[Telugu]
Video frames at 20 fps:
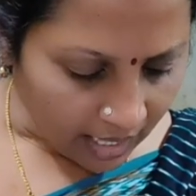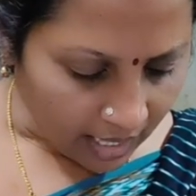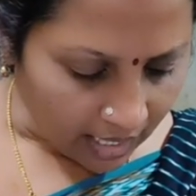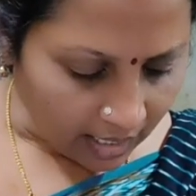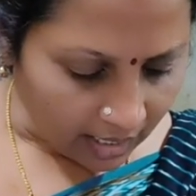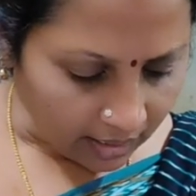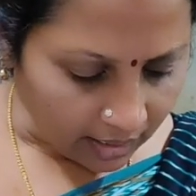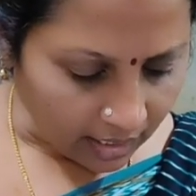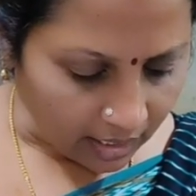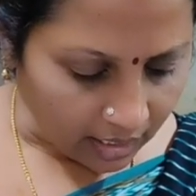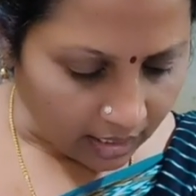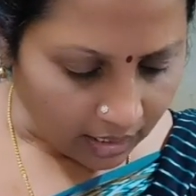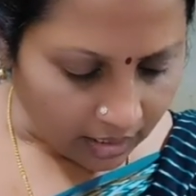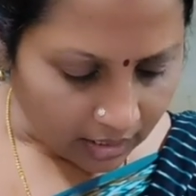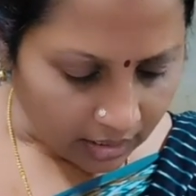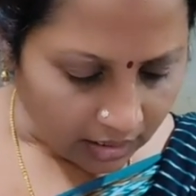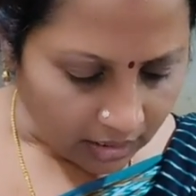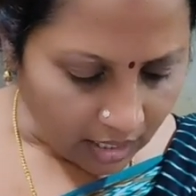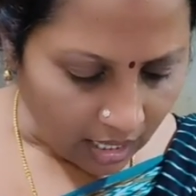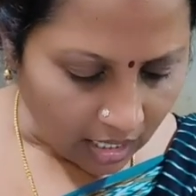అలాగే
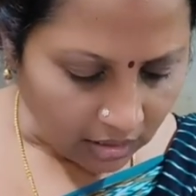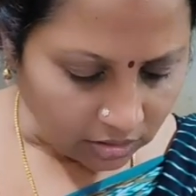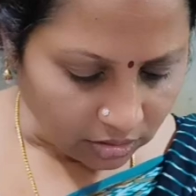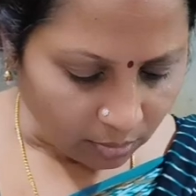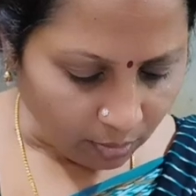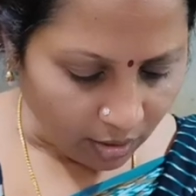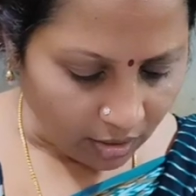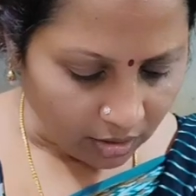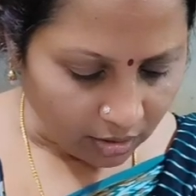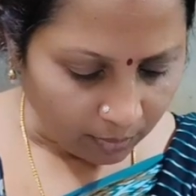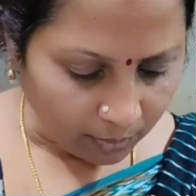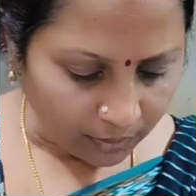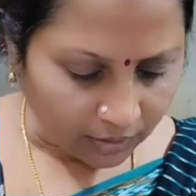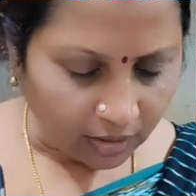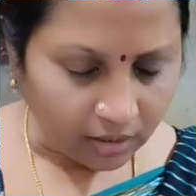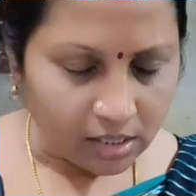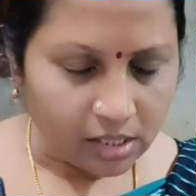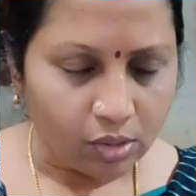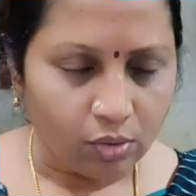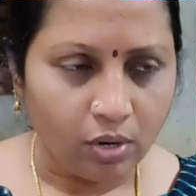ఈ ఆశ్రమానికి పెద్ద
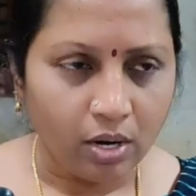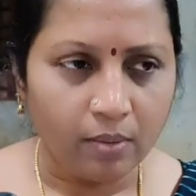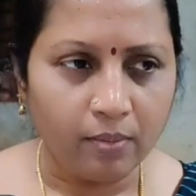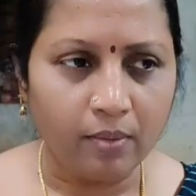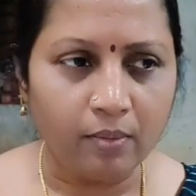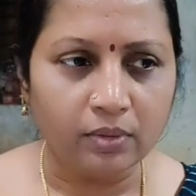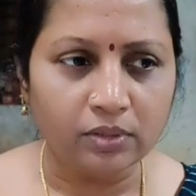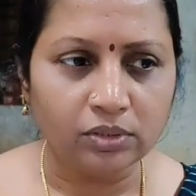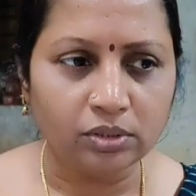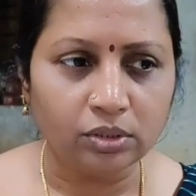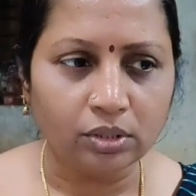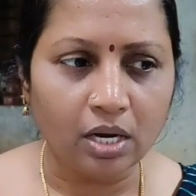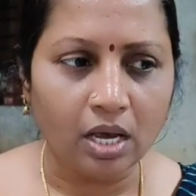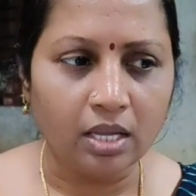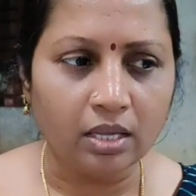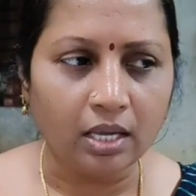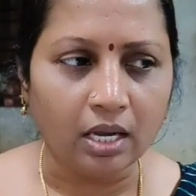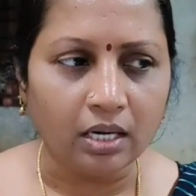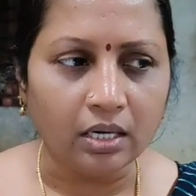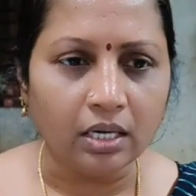దిక్కుగా వివరిస్తున్న
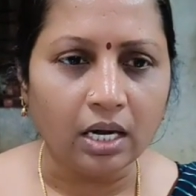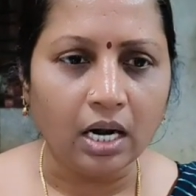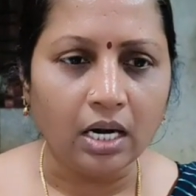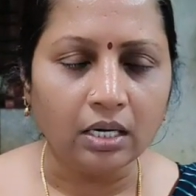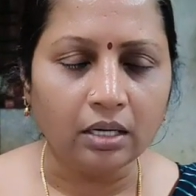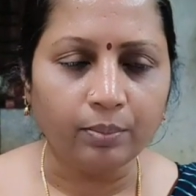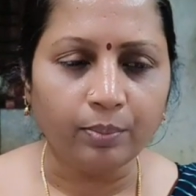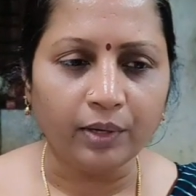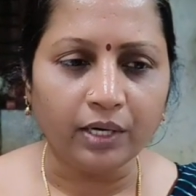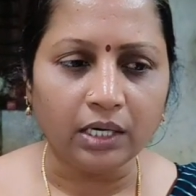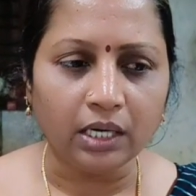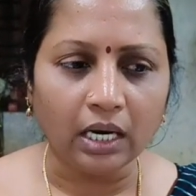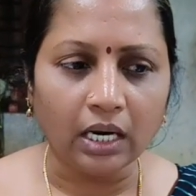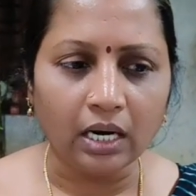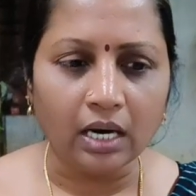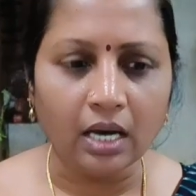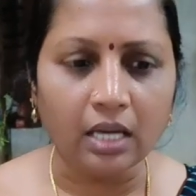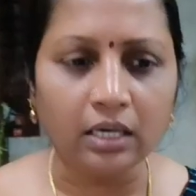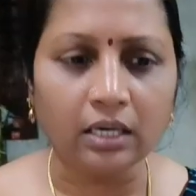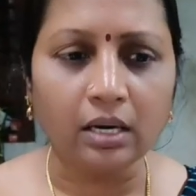తండ్రి లాంటి పెంటయ్య
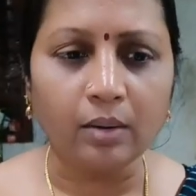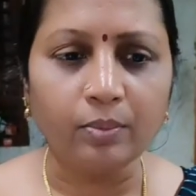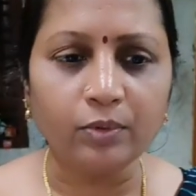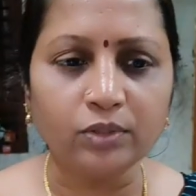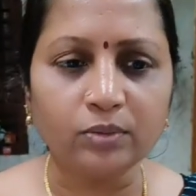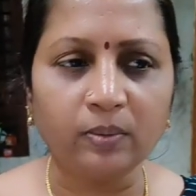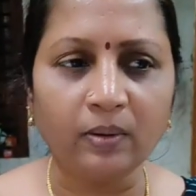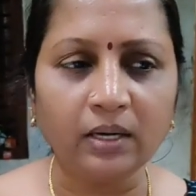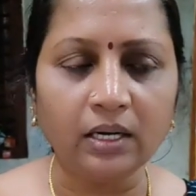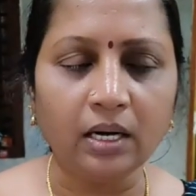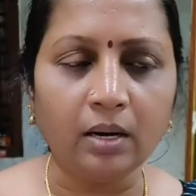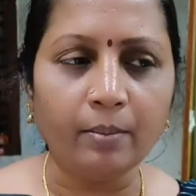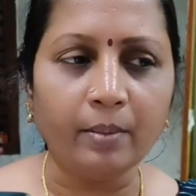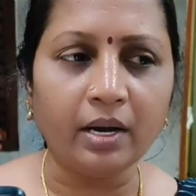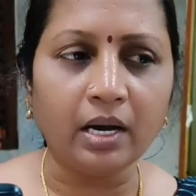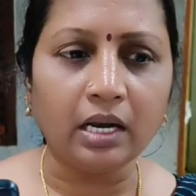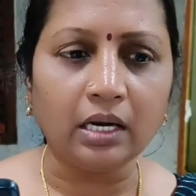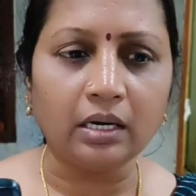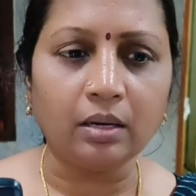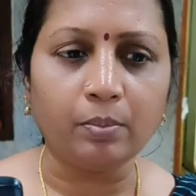గారికి పుష్పలీలమ్మ
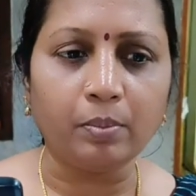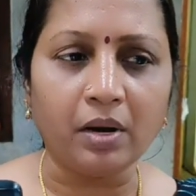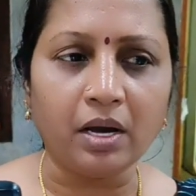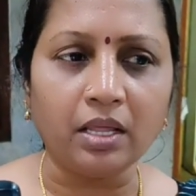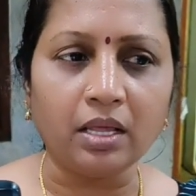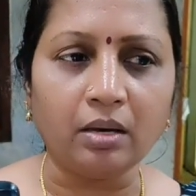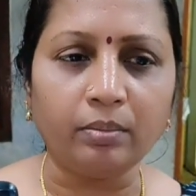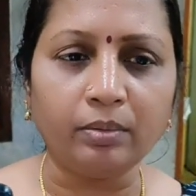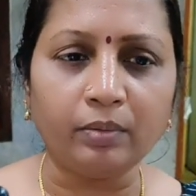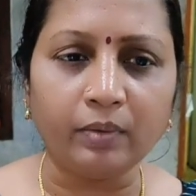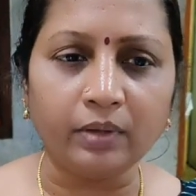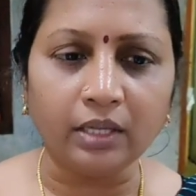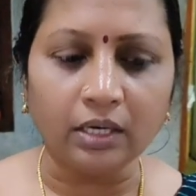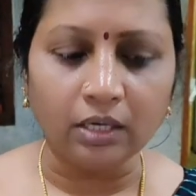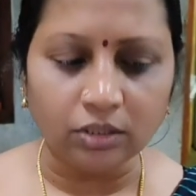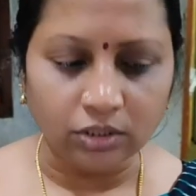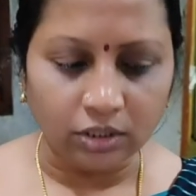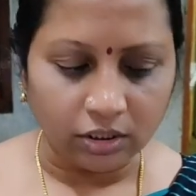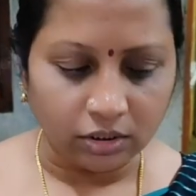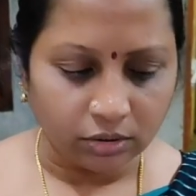గారికి పాదాభివందనం
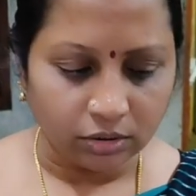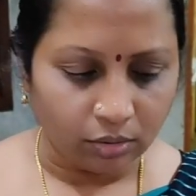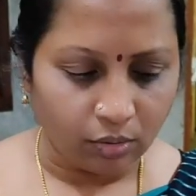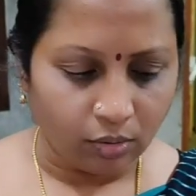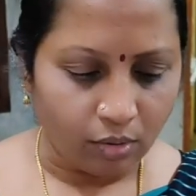చేస్తూ